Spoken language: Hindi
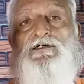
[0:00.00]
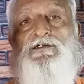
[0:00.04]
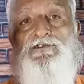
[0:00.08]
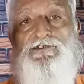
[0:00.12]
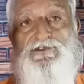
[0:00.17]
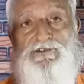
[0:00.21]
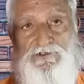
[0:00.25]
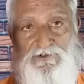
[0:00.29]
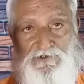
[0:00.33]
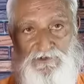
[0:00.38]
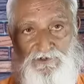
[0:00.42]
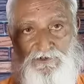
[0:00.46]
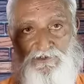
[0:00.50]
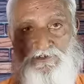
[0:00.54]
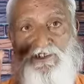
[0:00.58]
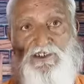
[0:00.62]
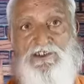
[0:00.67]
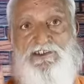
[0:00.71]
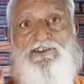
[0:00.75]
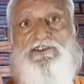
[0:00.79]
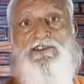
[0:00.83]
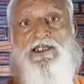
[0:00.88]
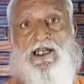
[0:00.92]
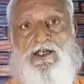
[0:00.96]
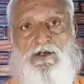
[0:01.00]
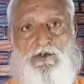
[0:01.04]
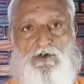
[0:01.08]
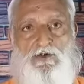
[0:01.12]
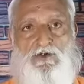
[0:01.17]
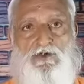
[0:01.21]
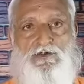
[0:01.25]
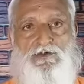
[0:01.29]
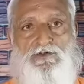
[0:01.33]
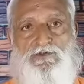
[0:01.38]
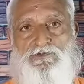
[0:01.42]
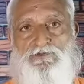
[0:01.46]
रस डालो
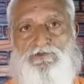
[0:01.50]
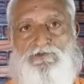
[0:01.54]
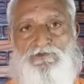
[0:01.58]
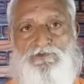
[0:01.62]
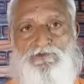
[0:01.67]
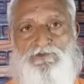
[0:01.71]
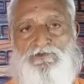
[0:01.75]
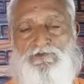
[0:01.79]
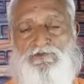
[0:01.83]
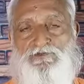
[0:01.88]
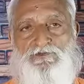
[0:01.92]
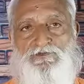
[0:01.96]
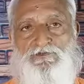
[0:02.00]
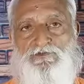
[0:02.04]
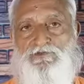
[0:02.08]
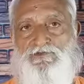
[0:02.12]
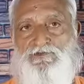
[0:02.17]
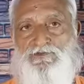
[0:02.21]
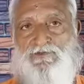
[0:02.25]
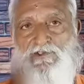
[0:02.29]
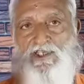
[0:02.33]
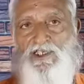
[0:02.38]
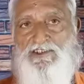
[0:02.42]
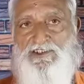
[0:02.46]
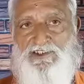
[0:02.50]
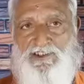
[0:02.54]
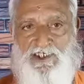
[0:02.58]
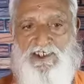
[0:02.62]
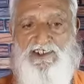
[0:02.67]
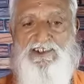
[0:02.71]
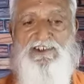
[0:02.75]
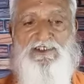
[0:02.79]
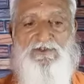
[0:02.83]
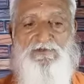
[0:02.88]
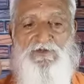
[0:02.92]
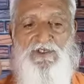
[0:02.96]
30
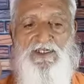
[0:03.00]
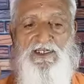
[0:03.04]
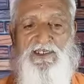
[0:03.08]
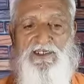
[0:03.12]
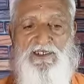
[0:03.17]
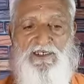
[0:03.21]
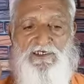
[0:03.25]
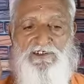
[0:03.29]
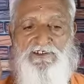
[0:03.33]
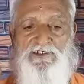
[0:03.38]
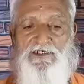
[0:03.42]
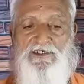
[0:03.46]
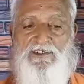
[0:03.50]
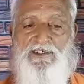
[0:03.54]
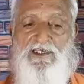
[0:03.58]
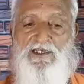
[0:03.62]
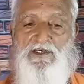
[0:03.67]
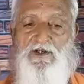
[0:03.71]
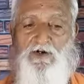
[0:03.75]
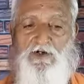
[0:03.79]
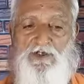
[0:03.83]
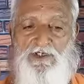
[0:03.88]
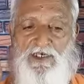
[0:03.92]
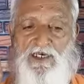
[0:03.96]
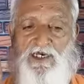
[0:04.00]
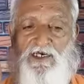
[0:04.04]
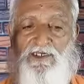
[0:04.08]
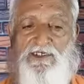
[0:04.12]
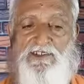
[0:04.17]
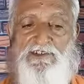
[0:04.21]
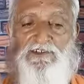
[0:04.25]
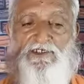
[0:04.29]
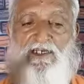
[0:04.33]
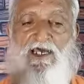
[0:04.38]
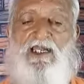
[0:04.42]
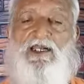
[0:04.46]
मिलीलीटर गिलोय का रस
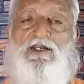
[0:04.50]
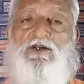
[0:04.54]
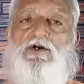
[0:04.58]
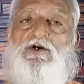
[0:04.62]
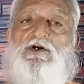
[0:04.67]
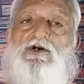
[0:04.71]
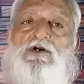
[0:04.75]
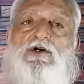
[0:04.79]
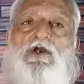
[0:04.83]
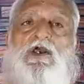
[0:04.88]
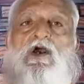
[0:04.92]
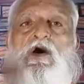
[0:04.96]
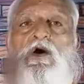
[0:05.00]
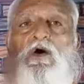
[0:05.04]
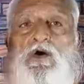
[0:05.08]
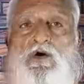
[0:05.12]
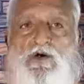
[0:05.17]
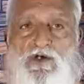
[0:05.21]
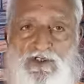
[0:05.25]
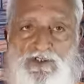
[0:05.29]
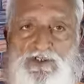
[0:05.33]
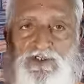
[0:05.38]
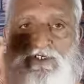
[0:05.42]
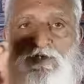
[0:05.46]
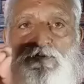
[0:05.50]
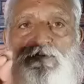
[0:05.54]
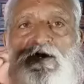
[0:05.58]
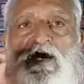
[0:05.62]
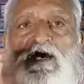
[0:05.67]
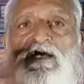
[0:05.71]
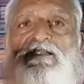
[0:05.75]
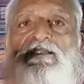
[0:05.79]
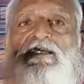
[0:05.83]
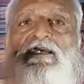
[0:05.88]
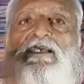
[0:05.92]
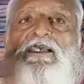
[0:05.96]
डाल लो और स्वाद
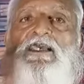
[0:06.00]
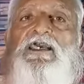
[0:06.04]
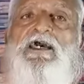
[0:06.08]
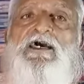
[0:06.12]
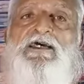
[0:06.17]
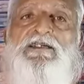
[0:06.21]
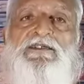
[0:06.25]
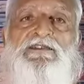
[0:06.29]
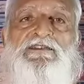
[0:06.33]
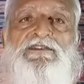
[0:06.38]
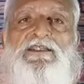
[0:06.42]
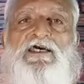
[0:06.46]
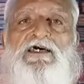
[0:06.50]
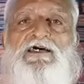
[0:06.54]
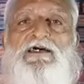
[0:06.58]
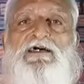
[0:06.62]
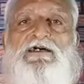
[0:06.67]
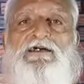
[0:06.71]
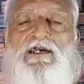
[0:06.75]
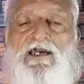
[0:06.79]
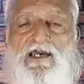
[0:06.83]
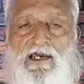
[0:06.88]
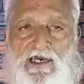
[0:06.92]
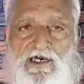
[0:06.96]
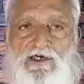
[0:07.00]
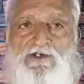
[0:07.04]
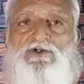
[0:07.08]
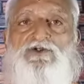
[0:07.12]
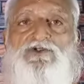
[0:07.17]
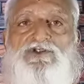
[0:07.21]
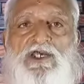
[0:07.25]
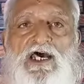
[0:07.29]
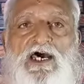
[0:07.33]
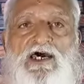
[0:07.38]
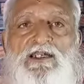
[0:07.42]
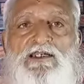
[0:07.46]
के अंदर
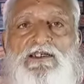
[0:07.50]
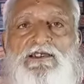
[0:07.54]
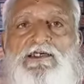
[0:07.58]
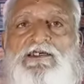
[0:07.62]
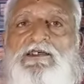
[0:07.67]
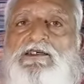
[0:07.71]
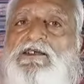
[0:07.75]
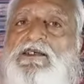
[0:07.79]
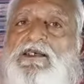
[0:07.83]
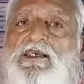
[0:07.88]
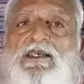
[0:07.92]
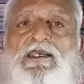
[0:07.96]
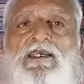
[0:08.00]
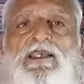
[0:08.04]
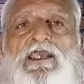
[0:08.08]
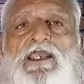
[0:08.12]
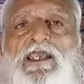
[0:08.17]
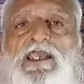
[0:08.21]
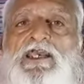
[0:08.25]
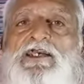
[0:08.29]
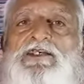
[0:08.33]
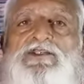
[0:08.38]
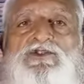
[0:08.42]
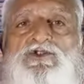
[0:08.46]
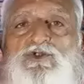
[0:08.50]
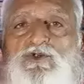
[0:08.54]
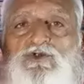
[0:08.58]
अनुसार एक छोटा सा